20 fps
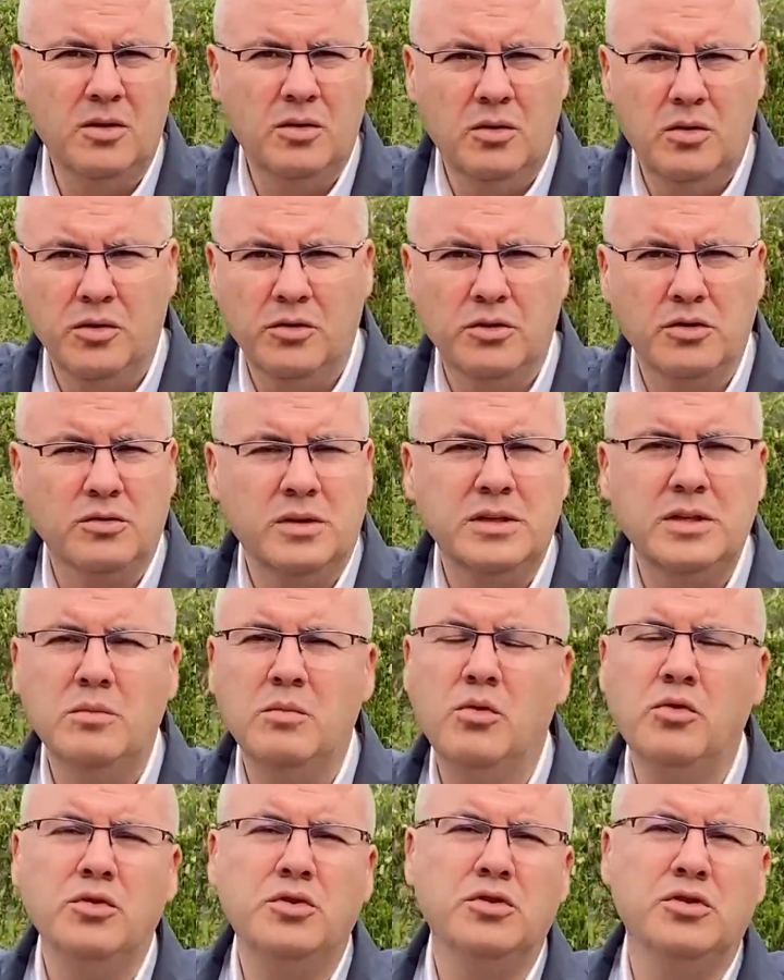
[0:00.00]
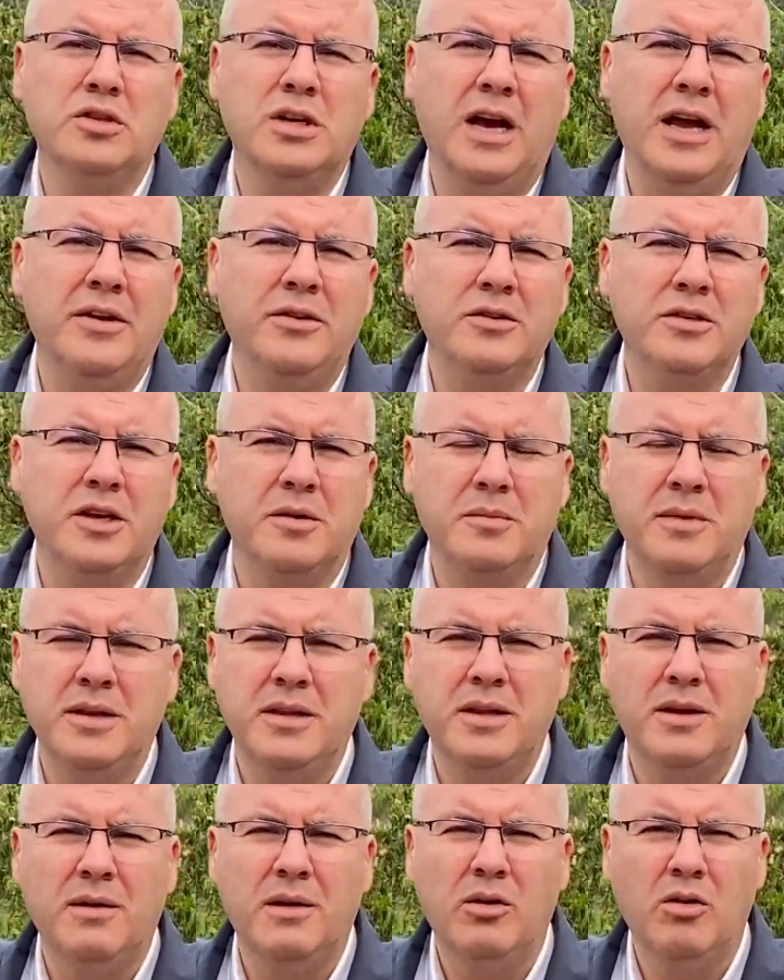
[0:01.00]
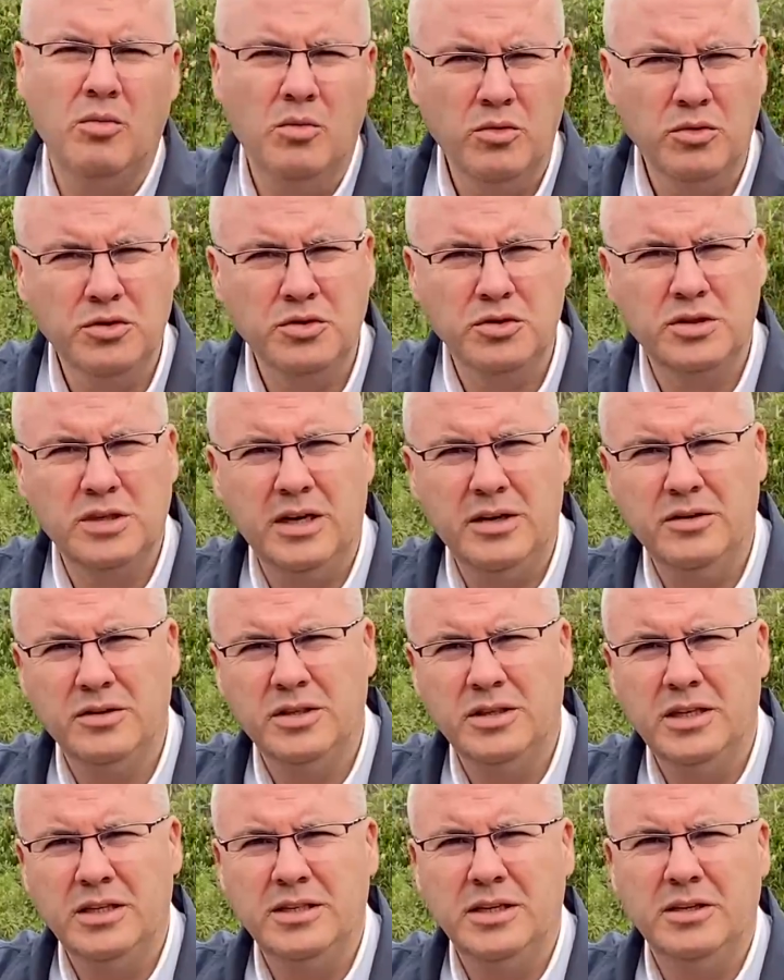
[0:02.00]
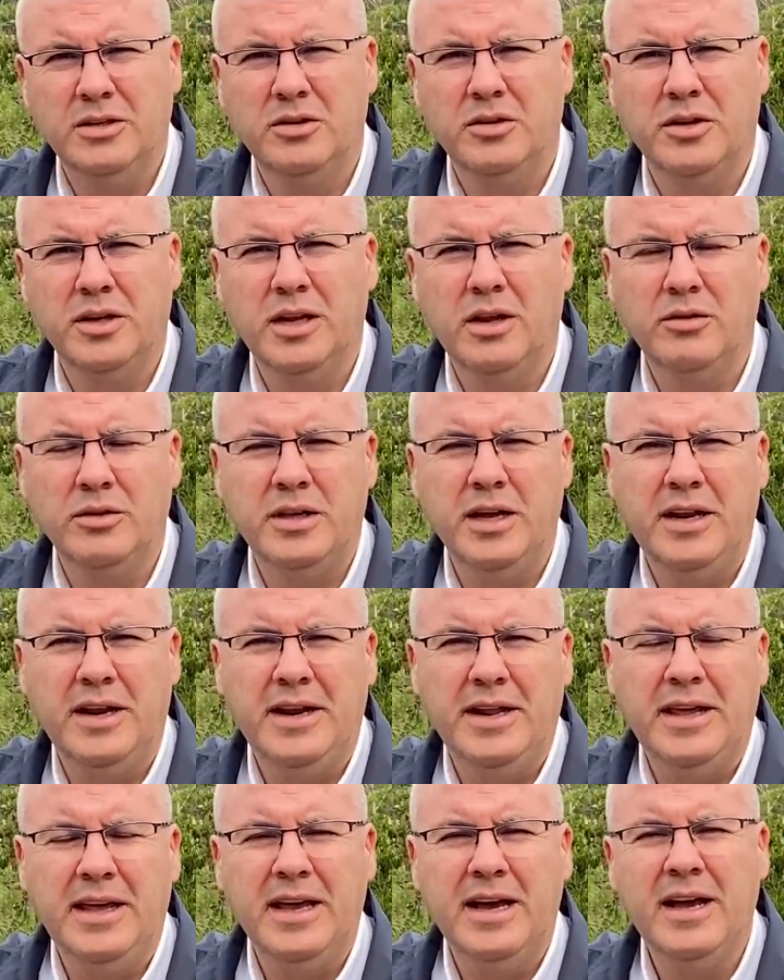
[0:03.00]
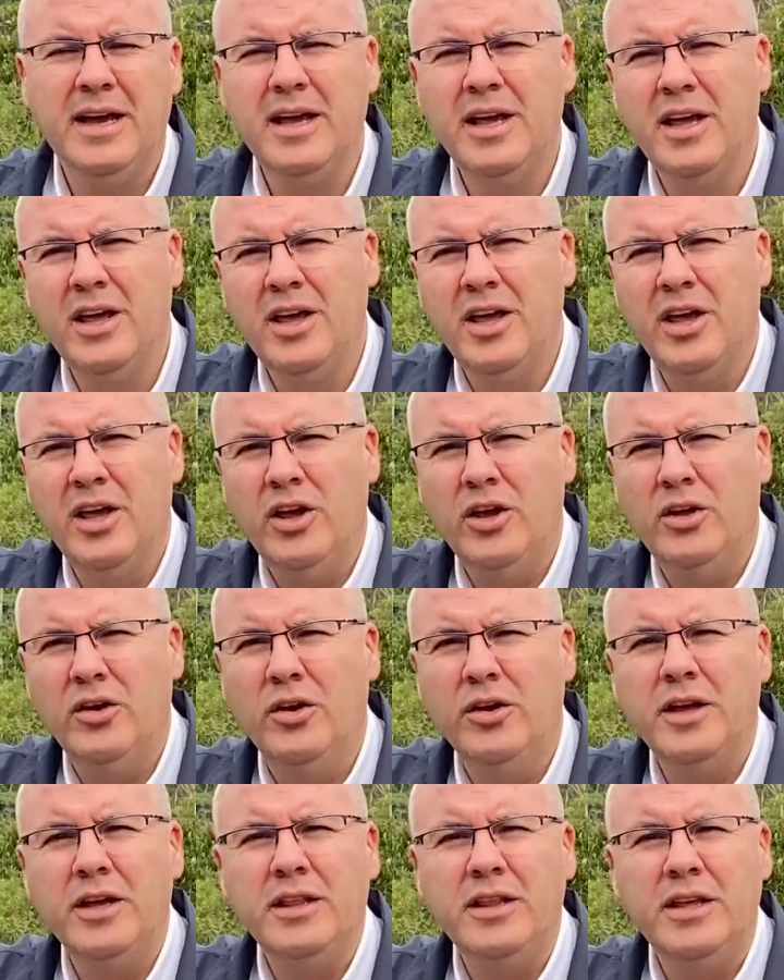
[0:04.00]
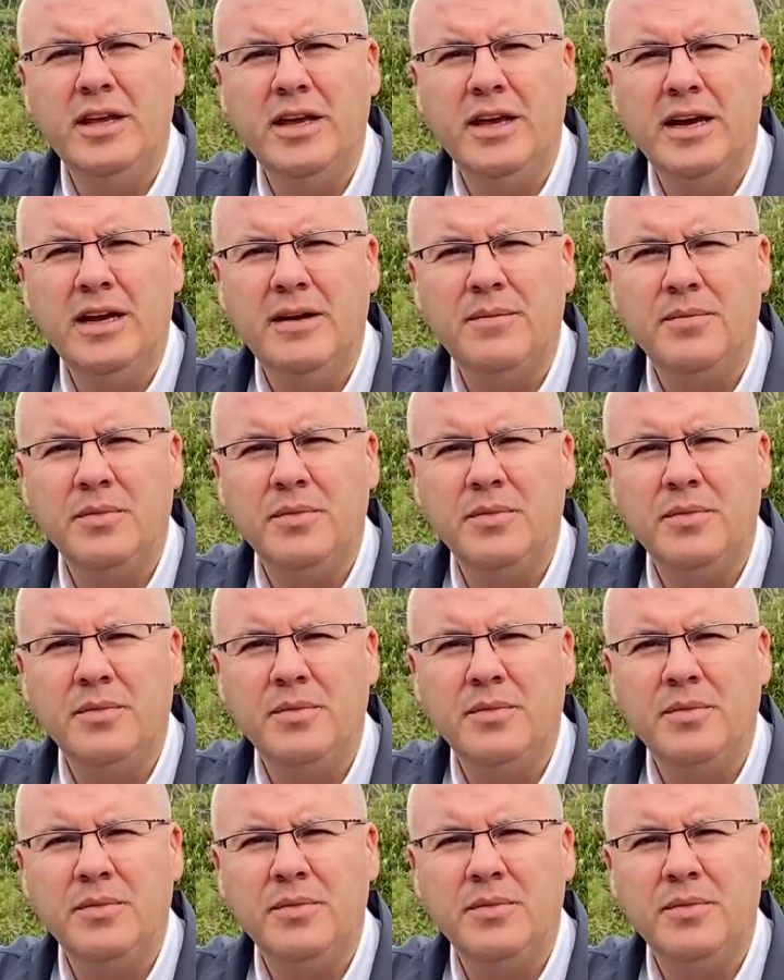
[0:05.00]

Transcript: conozco hace muchos años, Germán trabajó muchos años en el sector de la hotelería y hoy en día